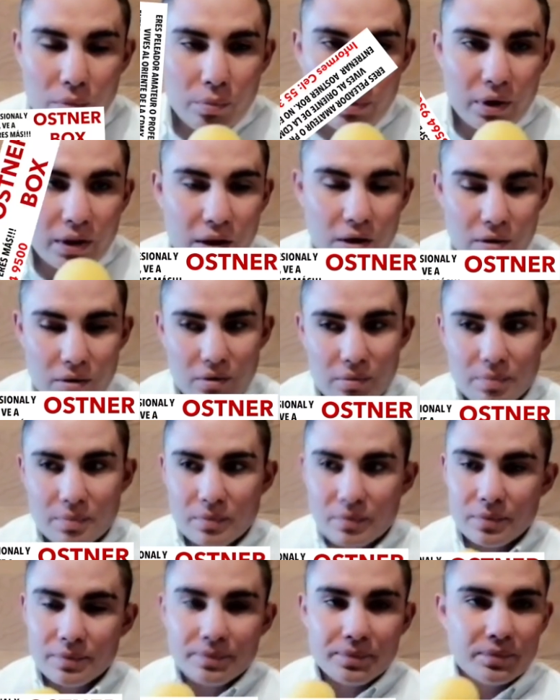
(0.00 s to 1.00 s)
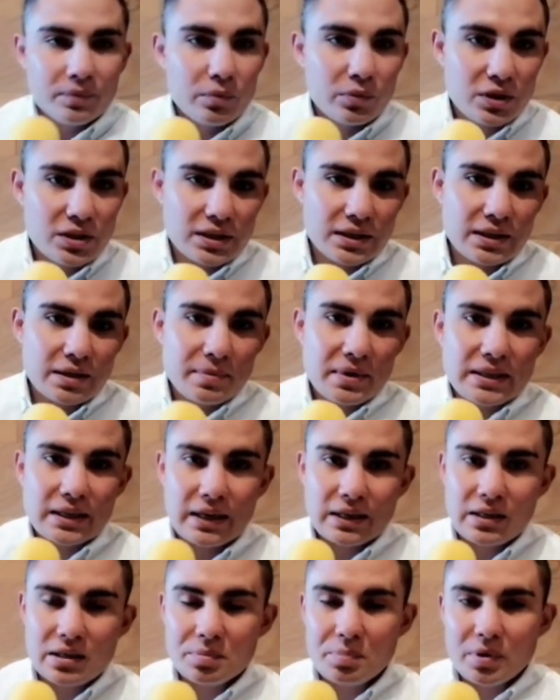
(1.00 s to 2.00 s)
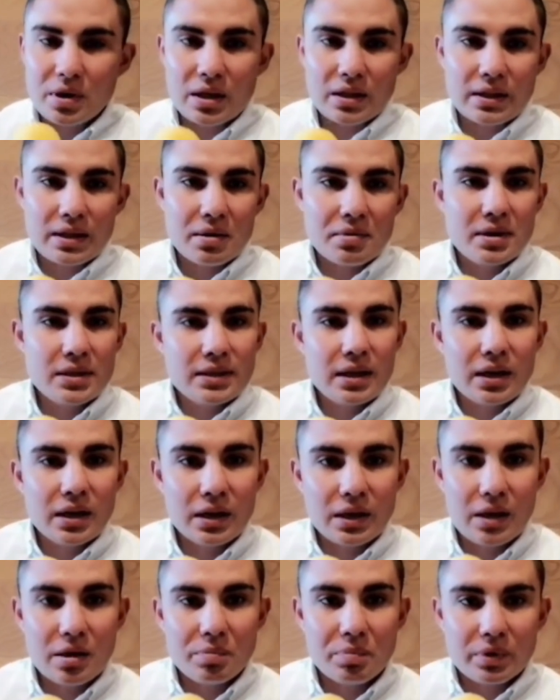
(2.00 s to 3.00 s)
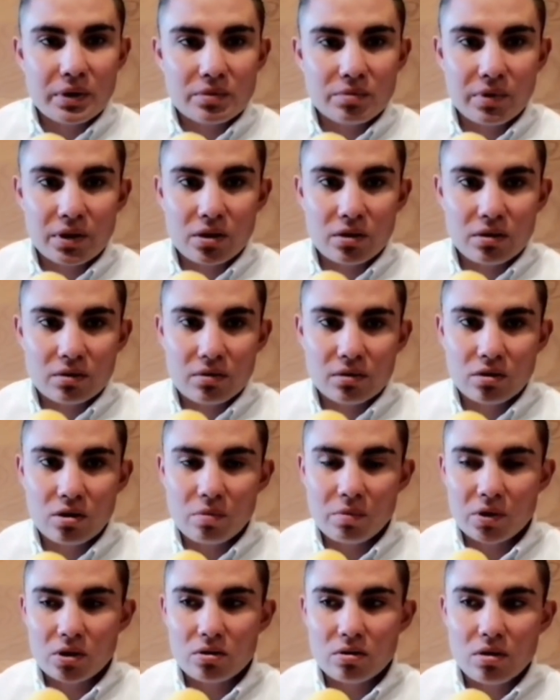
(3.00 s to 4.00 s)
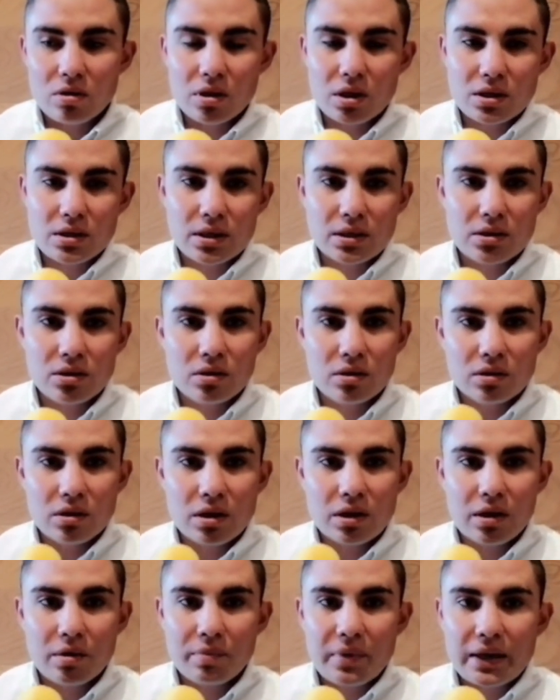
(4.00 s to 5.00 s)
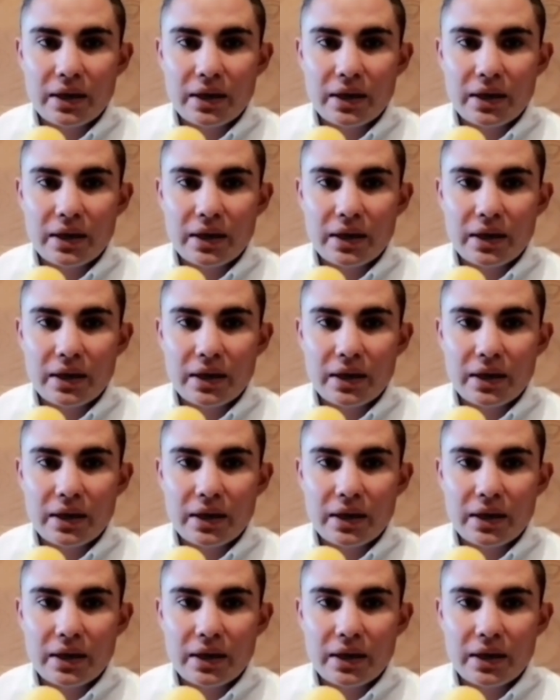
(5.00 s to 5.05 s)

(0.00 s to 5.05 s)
Bueno, Muchísimas gracias por la entrevista y pues bueno, como tú lo dices, no nada